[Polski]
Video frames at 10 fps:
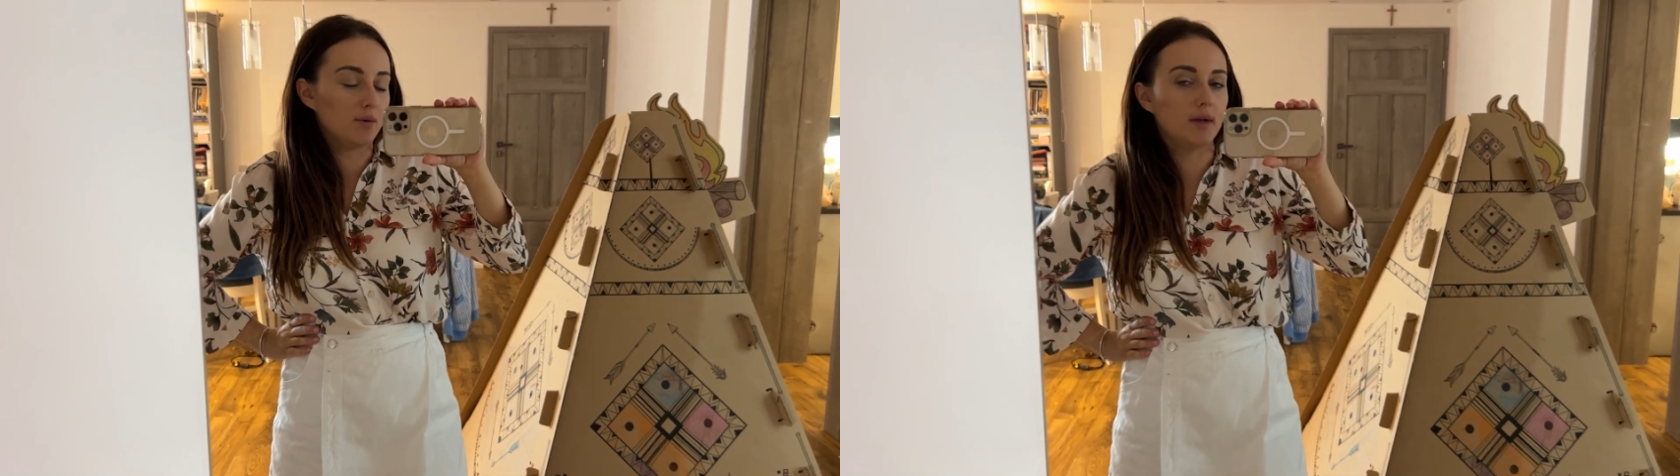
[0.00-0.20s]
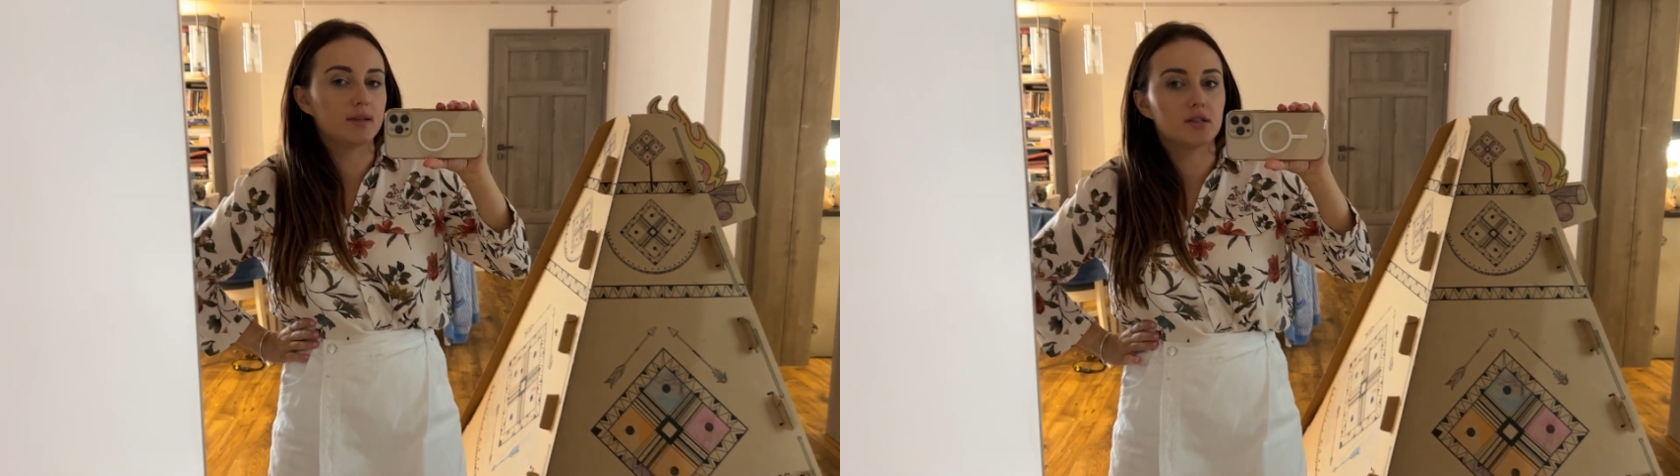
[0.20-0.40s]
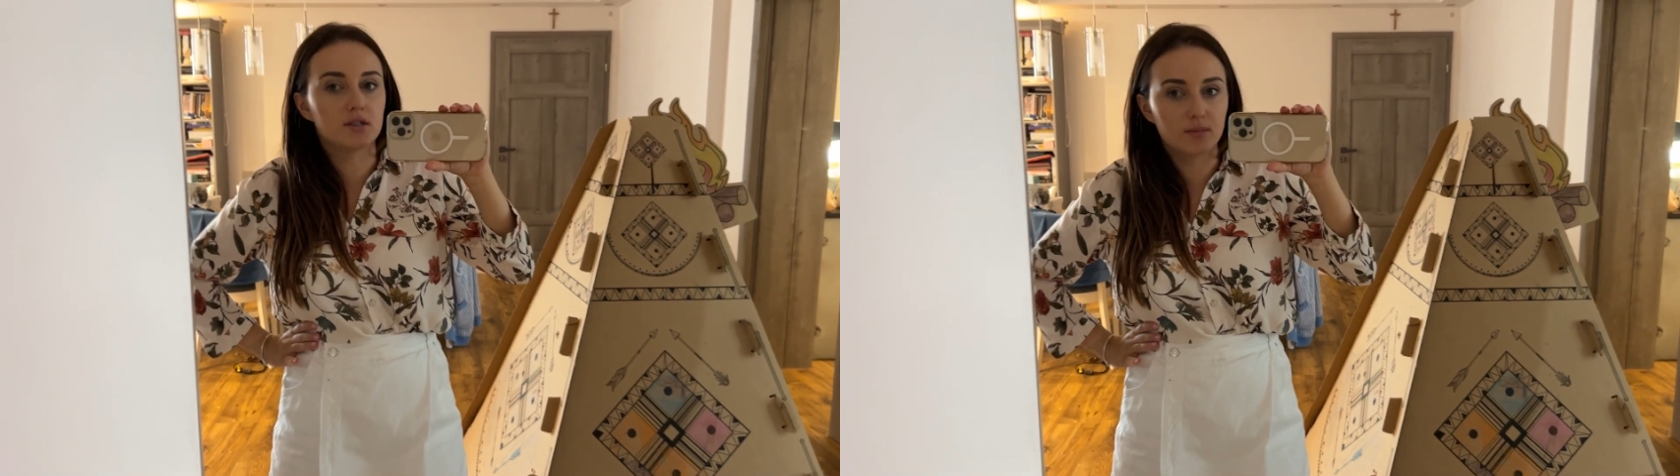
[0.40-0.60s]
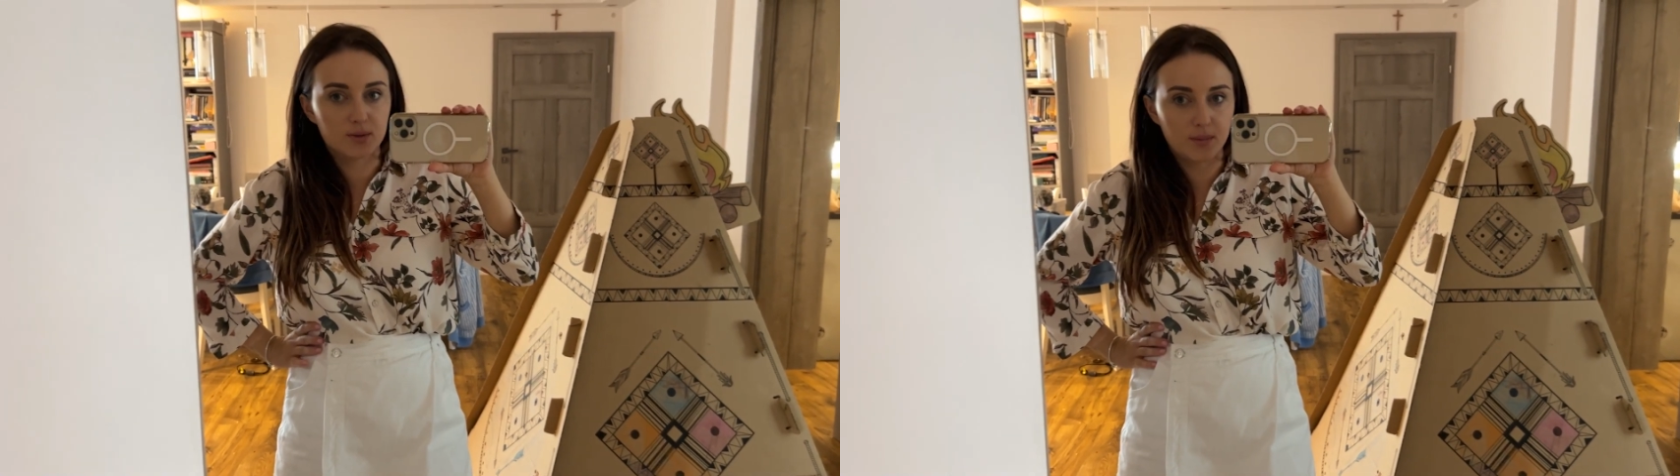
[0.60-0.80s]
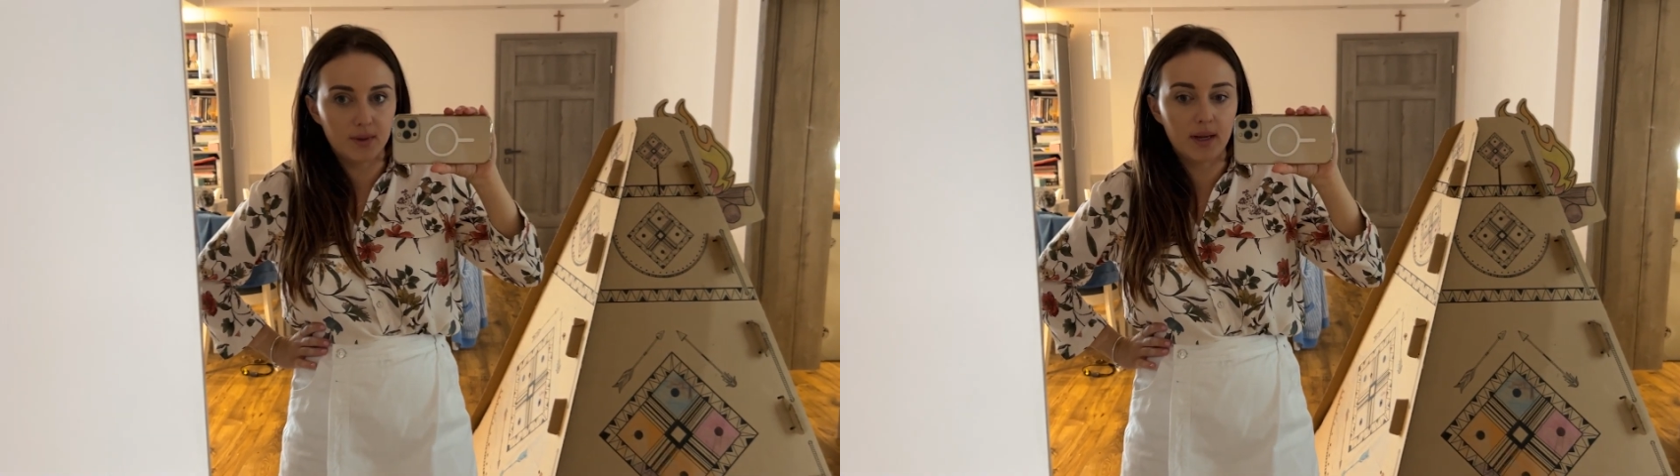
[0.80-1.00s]
Ja też się
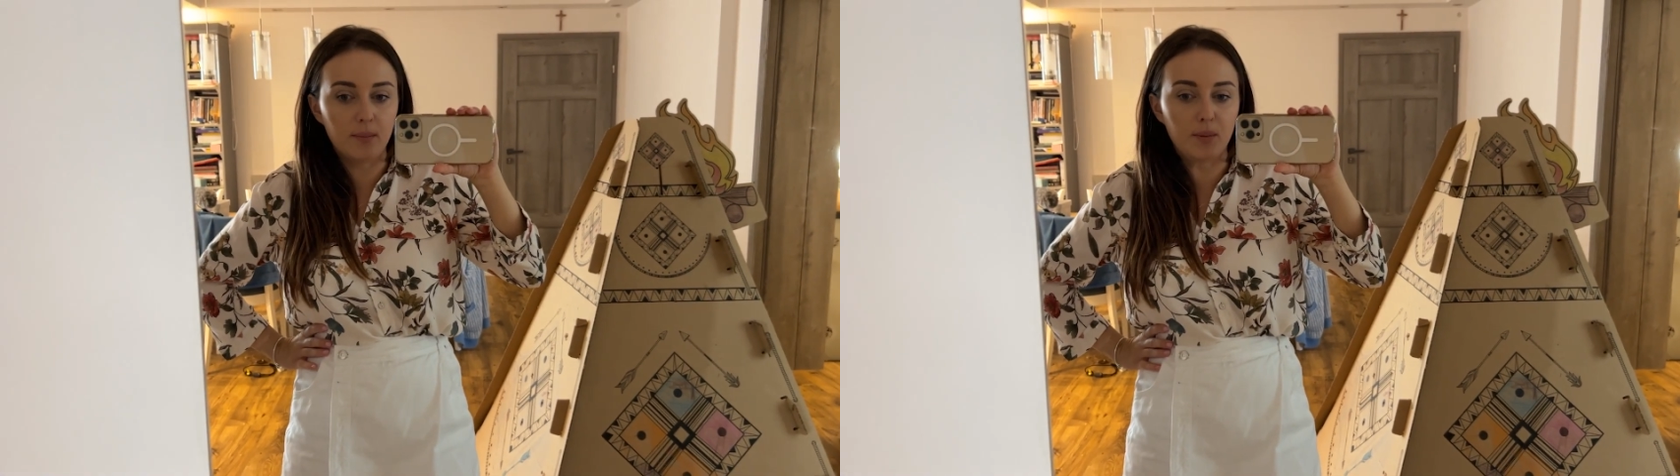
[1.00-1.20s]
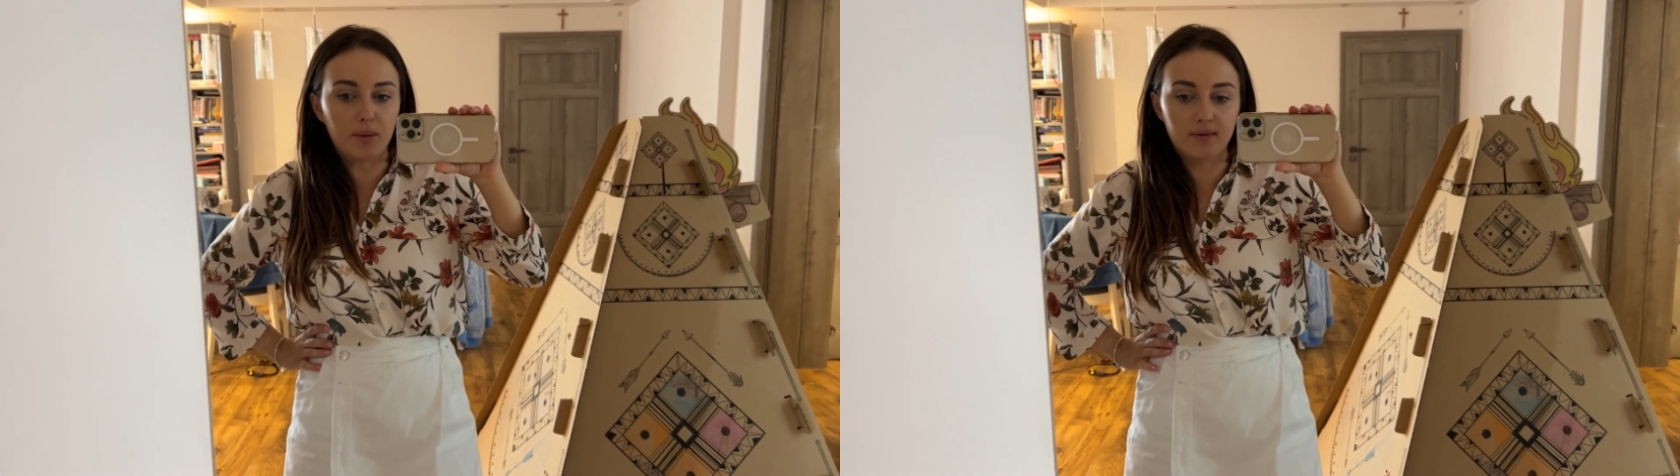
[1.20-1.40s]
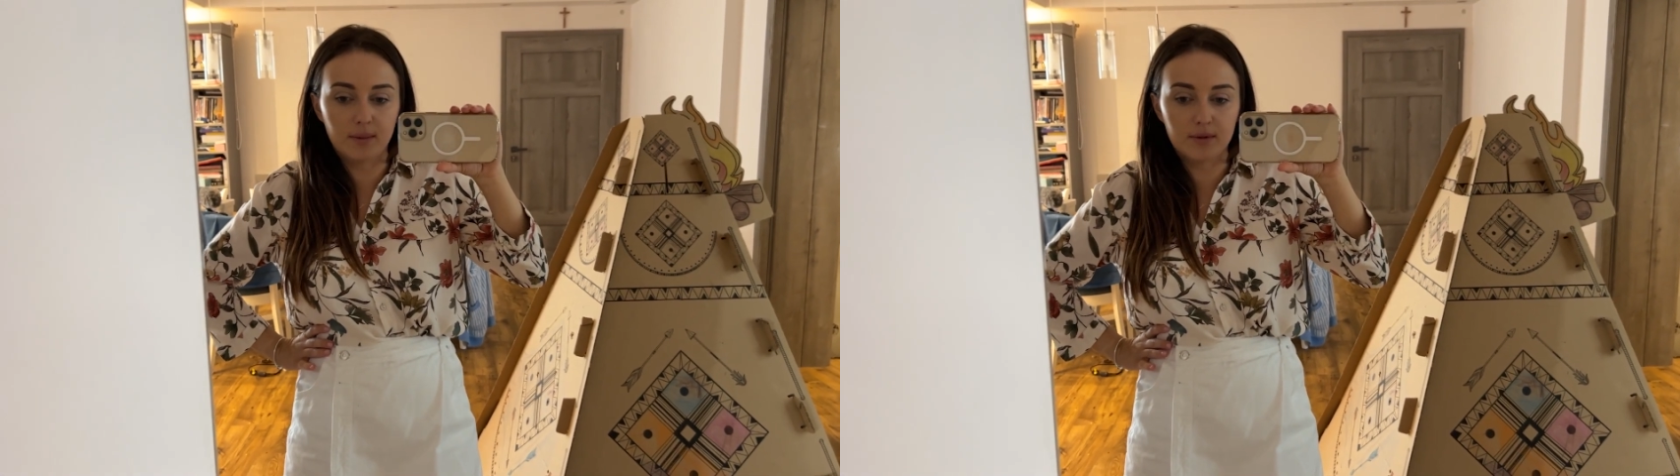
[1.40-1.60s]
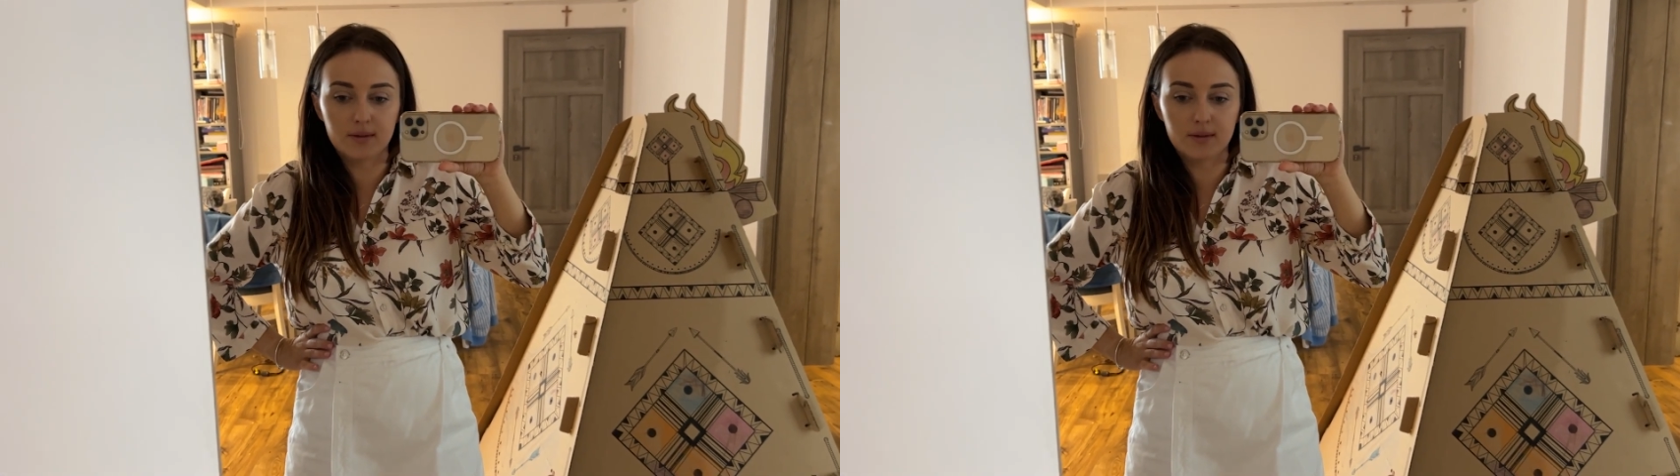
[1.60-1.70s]
przebieram, bo pewnie będę